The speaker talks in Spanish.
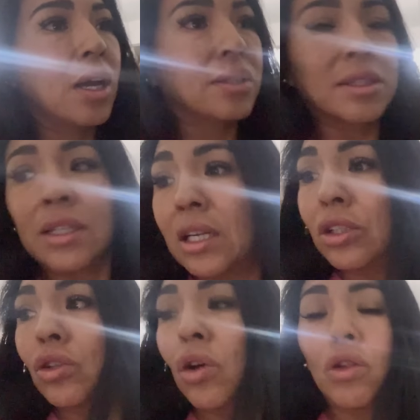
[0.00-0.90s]
a cerrar
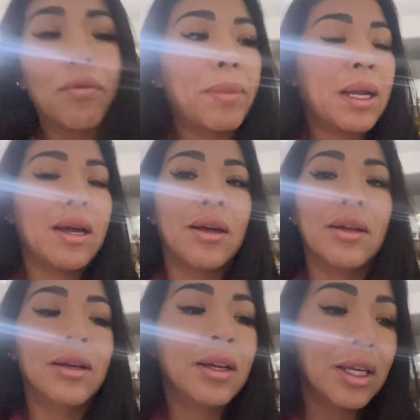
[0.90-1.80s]
todo para
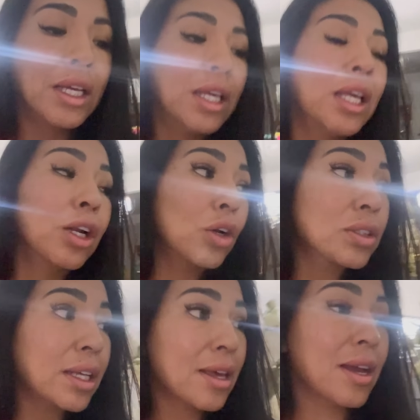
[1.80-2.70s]

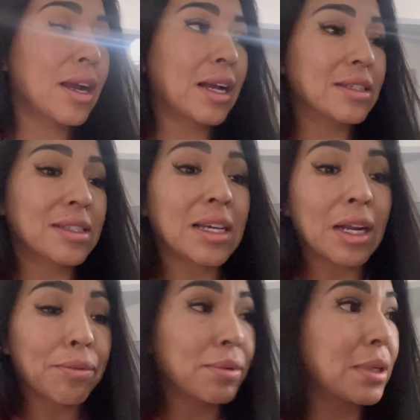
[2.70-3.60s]
irnos a
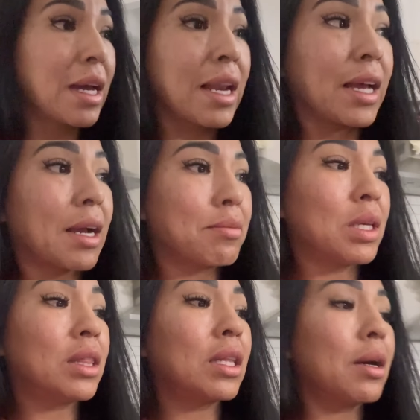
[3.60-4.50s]
descansar ya a la
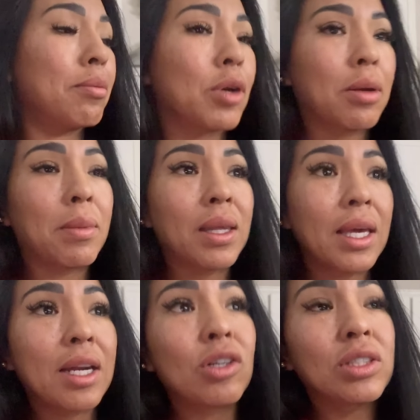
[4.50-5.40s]
camita porque
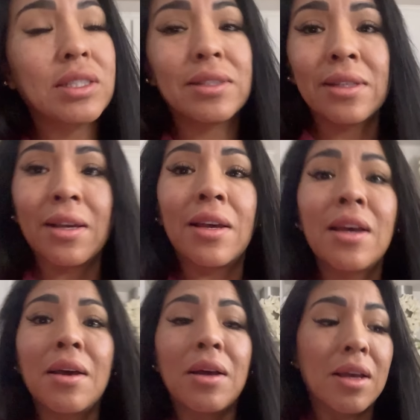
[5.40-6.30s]
mañana nos
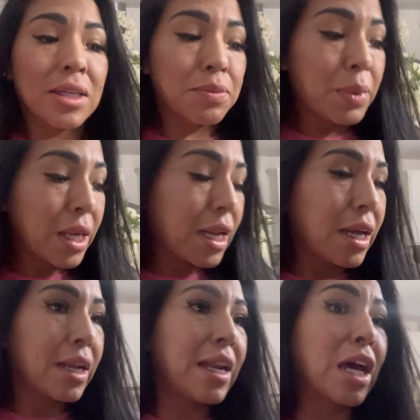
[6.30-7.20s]
espera
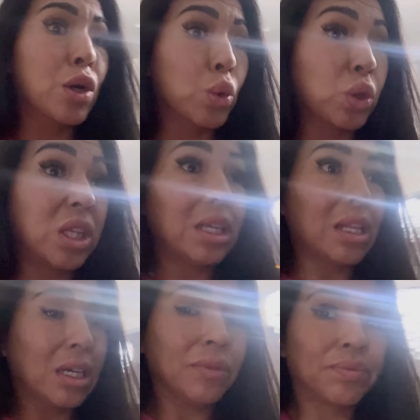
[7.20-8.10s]
la
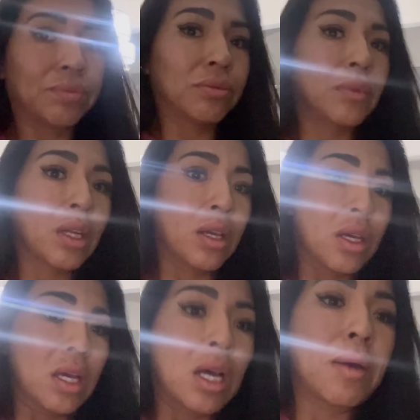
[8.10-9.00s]
rutina.
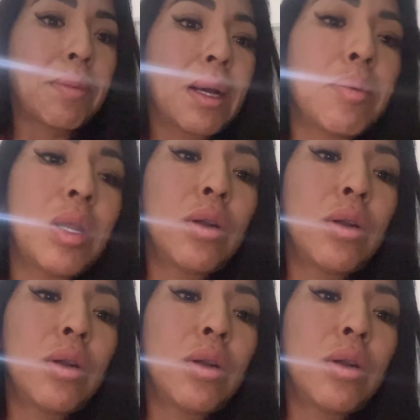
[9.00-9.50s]
Vamos las